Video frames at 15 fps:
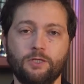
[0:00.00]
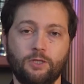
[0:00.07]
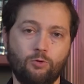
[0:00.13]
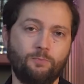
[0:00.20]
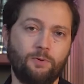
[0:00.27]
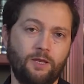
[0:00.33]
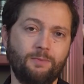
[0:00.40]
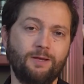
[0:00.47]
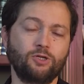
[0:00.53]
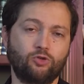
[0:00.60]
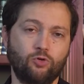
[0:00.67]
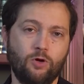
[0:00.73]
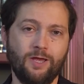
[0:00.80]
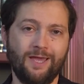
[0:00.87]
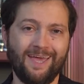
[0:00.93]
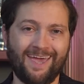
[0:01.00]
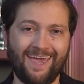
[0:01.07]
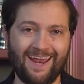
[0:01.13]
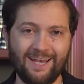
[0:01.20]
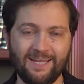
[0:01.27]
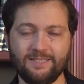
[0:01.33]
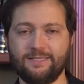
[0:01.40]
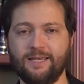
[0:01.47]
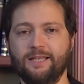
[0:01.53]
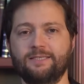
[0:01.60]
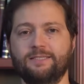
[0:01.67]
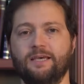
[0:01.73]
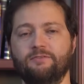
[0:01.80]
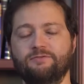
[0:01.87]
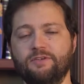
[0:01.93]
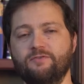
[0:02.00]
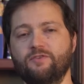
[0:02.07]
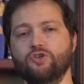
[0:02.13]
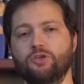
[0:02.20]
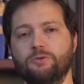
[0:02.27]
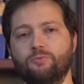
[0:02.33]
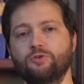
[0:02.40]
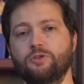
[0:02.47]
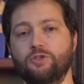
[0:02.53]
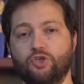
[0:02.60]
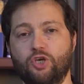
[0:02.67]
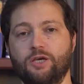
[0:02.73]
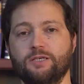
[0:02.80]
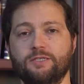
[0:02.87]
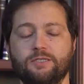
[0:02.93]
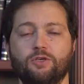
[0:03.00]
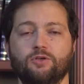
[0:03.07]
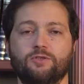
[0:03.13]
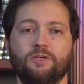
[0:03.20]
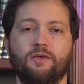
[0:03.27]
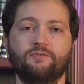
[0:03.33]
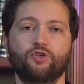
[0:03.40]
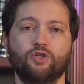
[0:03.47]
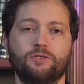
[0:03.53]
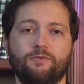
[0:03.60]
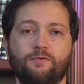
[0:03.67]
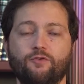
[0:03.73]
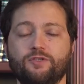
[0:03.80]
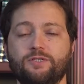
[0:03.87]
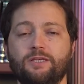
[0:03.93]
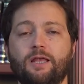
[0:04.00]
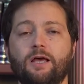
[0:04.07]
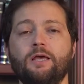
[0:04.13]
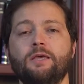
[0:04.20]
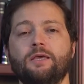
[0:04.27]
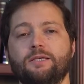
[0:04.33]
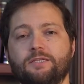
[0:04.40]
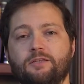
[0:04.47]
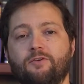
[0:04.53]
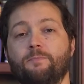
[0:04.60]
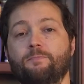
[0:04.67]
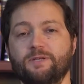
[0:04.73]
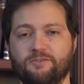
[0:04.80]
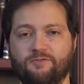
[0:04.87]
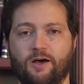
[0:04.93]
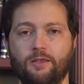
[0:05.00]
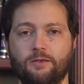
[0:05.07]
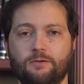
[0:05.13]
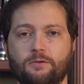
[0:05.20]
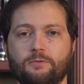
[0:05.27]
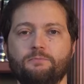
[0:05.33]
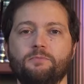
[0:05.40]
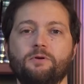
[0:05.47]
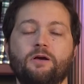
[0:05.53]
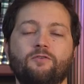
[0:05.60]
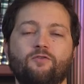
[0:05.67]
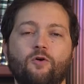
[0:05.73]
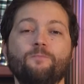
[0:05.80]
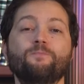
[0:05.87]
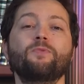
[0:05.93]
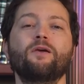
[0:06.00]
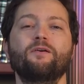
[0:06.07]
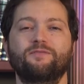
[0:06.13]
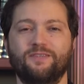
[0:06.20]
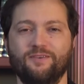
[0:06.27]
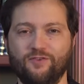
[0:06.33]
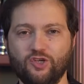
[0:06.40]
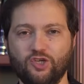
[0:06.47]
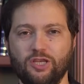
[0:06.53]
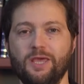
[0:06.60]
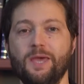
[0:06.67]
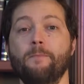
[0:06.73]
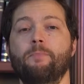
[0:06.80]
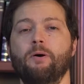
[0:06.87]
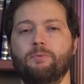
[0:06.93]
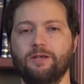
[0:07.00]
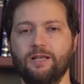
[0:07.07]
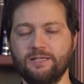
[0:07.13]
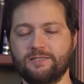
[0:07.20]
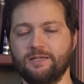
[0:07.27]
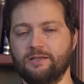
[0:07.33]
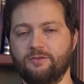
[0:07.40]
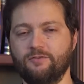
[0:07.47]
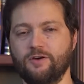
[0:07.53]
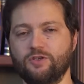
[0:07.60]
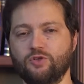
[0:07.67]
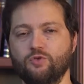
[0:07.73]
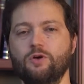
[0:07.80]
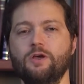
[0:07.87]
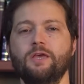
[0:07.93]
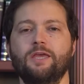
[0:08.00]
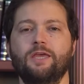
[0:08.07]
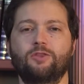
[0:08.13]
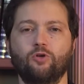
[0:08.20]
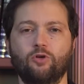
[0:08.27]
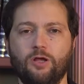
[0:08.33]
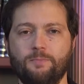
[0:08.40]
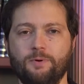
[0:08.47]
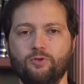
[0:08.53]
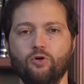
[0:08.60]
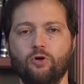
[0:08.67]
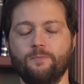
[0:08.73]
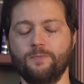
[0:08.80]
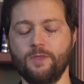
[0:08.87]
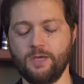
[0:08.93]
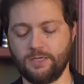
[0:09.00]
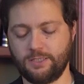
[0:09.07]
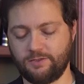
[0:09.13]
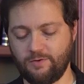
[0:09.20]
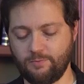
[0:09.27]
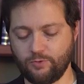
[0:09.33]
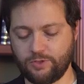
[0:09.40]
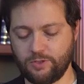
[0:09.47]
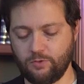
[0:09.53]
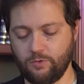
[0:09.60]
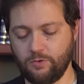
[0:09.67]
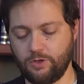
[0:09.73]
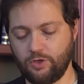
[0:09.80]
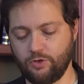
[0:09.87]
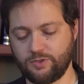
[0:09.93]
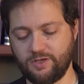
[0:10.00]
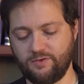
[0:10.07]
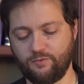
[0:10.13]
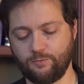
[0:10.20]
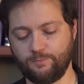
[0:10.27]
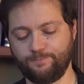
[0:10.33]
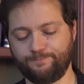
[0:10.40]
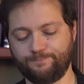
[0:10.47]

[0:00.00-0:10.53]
то мы понимаем, что реализация от Всевышнего будет через Йосеф, через своего сына, из этого позвал кого? Всевышний помолился к Творцу и только потом к своему сыну, к Йосефу.